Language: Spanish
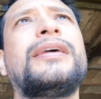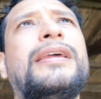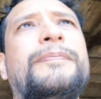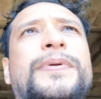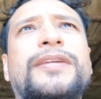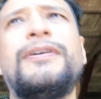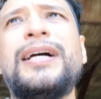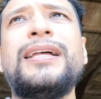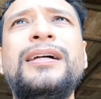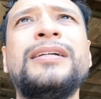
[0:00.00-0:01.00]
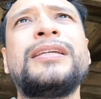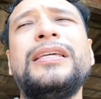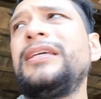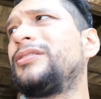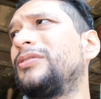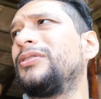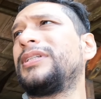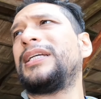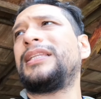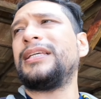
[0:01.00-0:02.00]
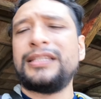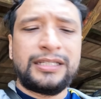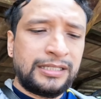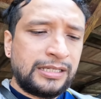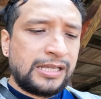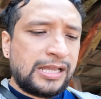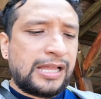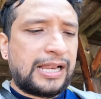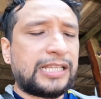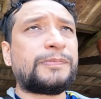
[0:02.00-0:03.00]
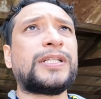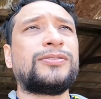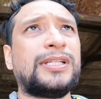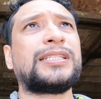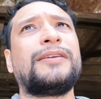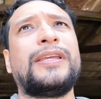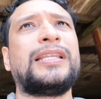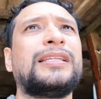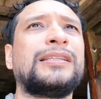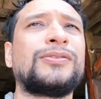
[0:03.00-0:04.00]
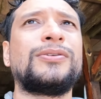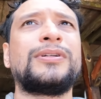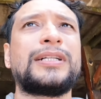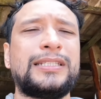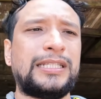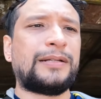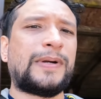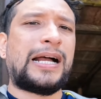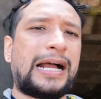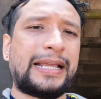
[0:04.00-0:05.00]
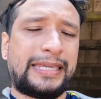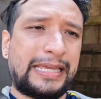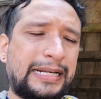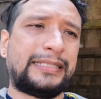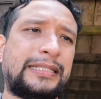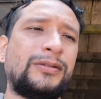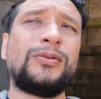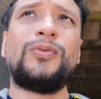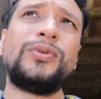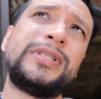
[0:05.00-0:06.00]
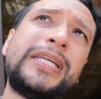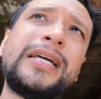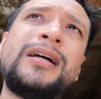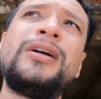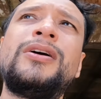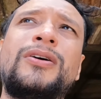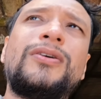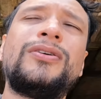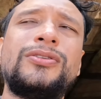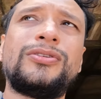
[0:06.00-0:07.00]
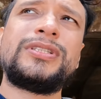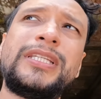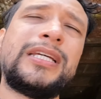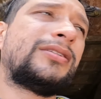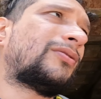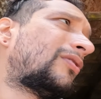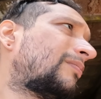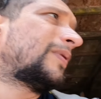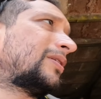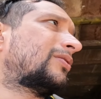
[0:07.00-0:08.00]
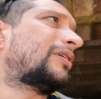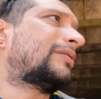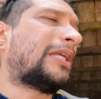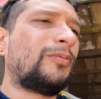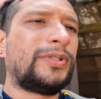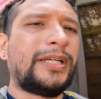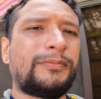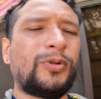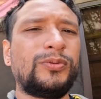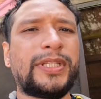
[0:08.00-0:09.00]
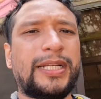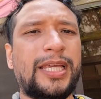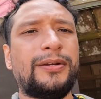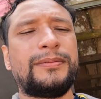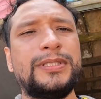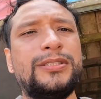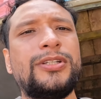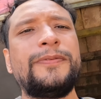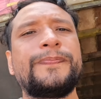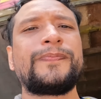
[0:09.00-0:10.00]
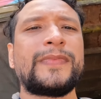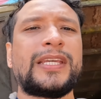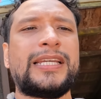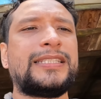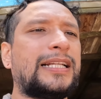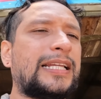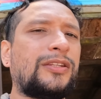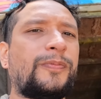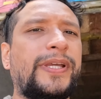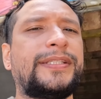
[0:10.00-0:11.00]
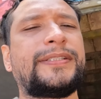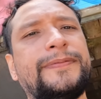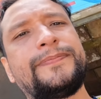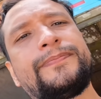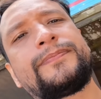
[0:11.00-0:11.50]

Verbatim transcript: eh, privada y solo se atiende a las personas que vienen con reserva a quedarse un día o dos días o pues lo del voluntariado. ¿Listo? Ahí está el dato pues.